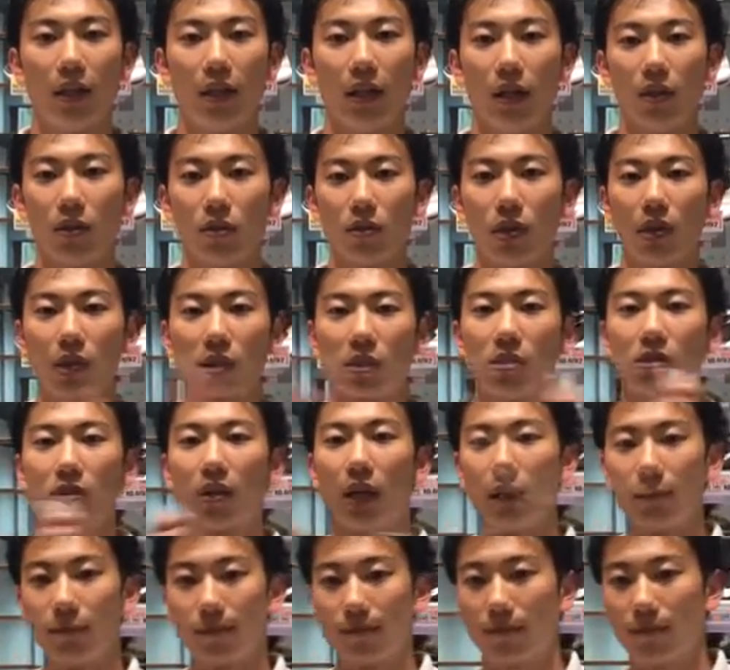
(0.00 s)
えー、夜走る
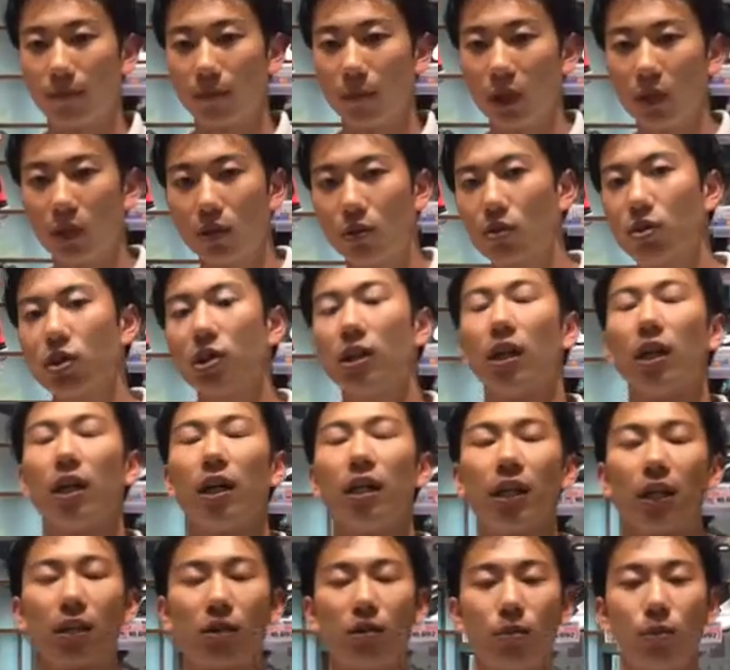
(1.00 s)
かっていうどちら
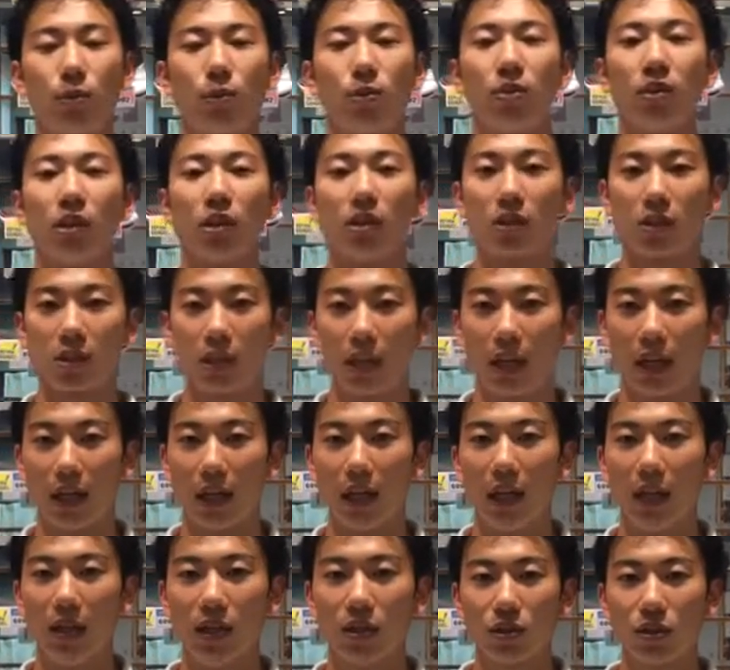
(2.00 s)
かだと思うんです
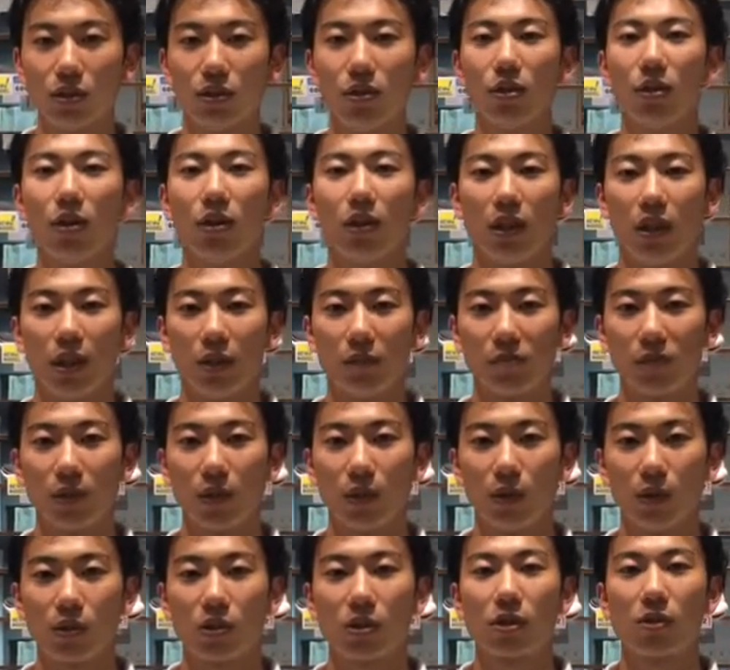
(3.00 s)
がそういう時に
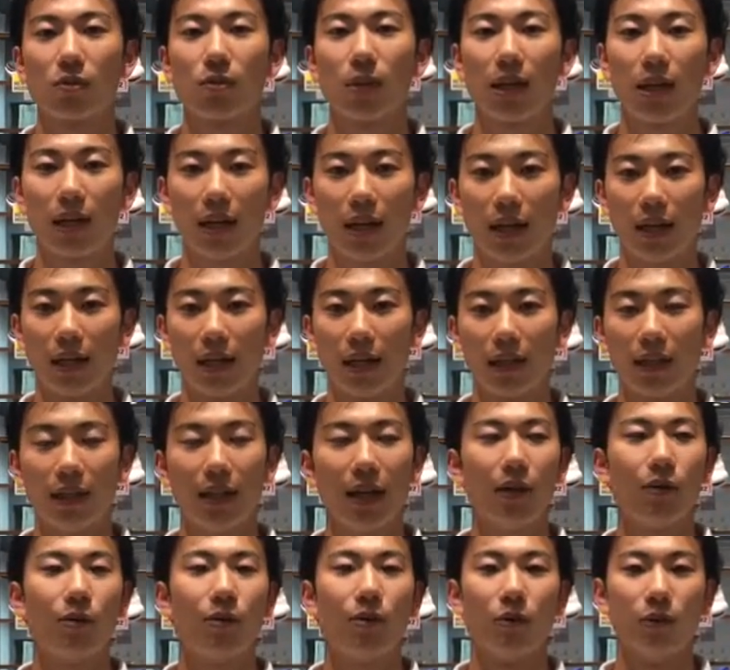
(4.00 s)
おすすめな
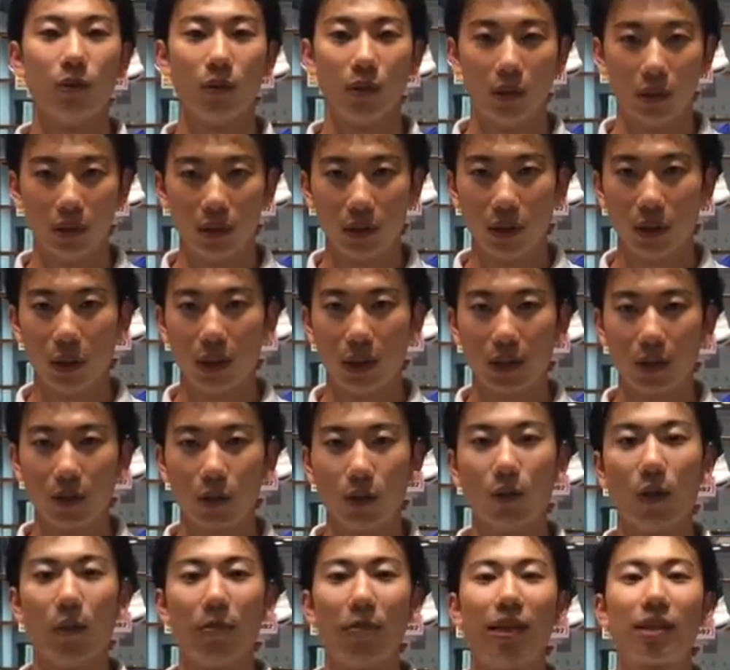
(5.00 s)
イヤホンを
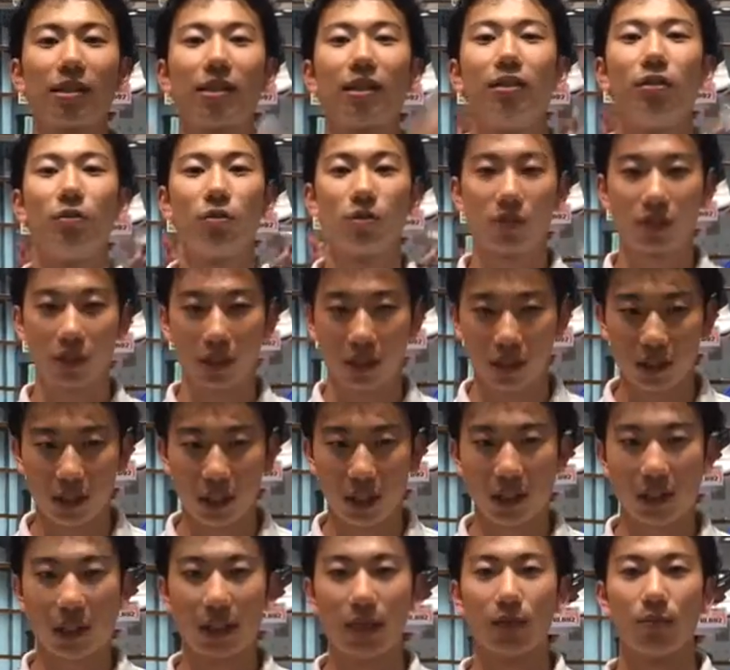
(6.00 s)
今日は皆さんにお伝えし
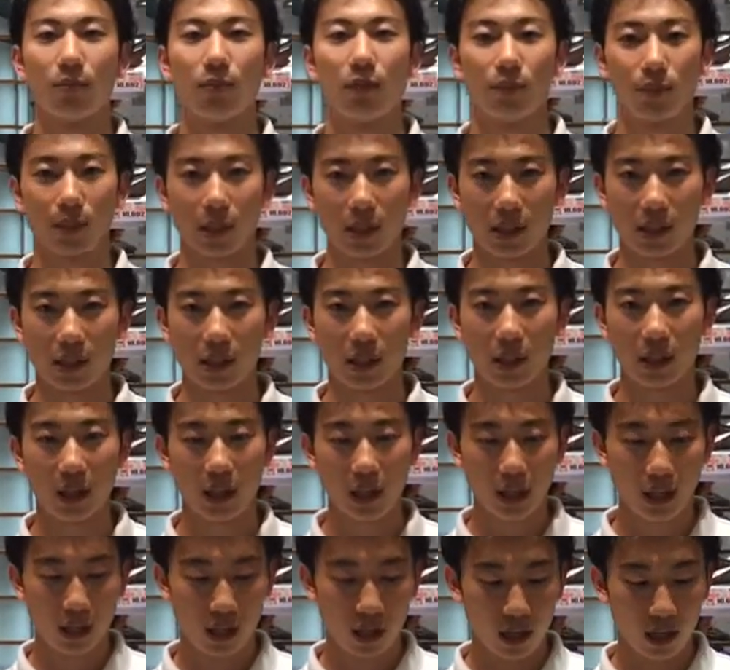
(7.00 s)
ていきたいと思います、
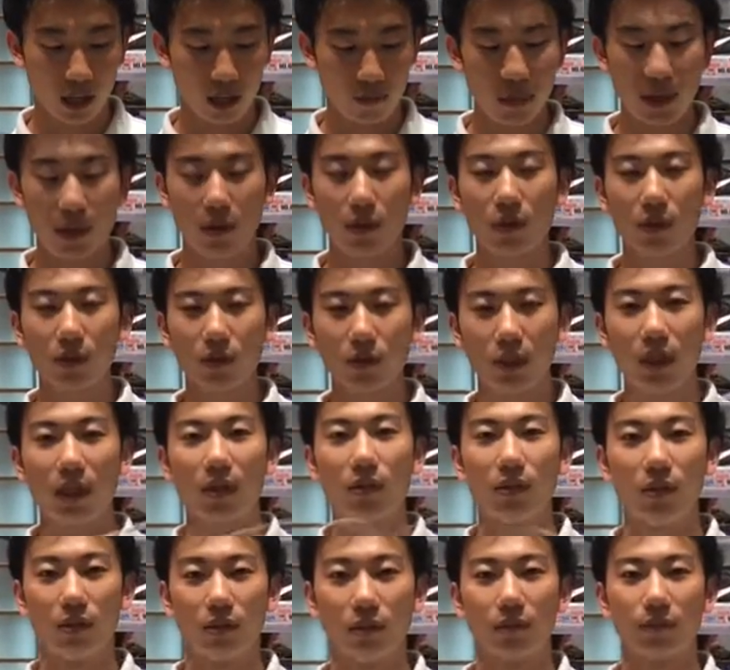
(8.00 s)
えー、まあ、こういう
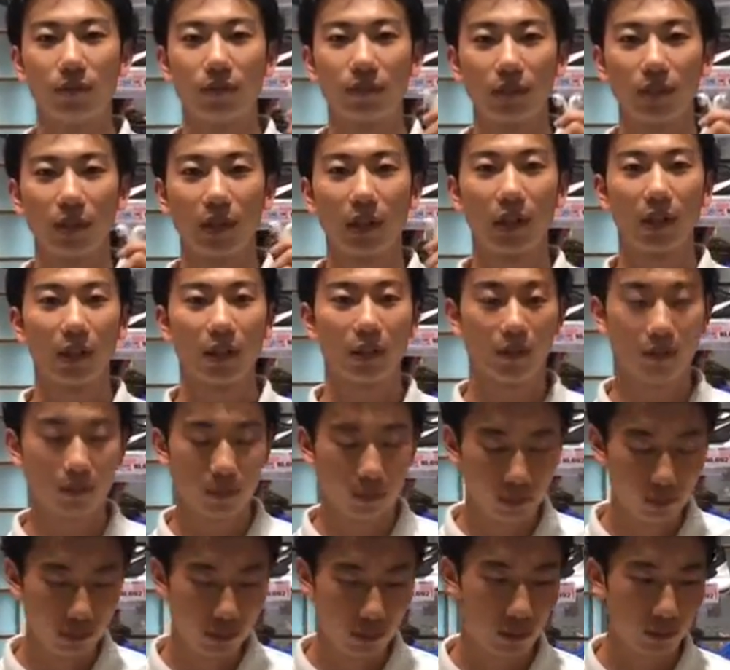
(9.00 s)

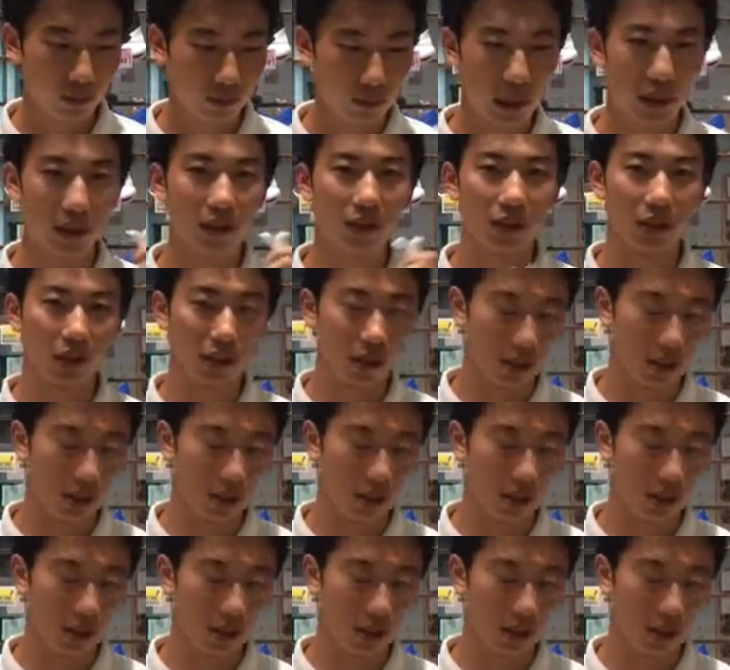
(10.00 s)
イヤホンもあるんで